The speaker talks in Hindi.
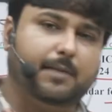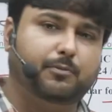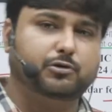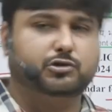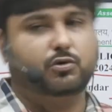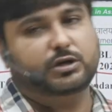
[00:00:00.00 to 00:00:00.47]

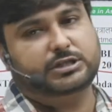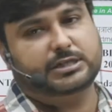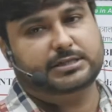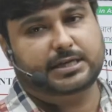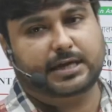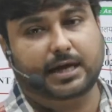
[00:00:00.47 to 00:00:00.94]
उसको अच्छे से
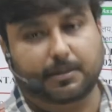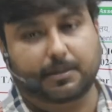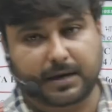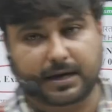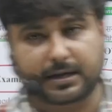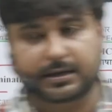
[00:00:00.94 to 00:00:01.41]
कर पा
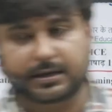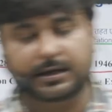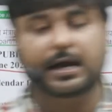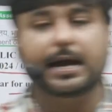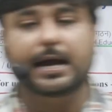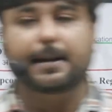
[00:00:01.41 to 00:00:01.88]
रहे थे
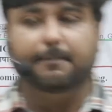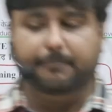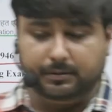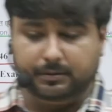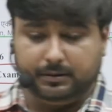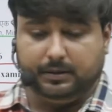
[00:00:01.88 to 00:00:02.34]
बट
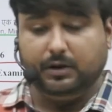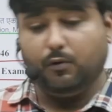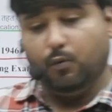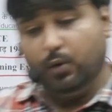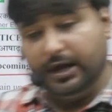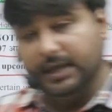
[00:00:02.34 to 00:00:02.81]

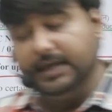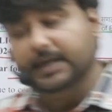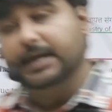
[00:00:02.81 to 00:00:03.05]
वही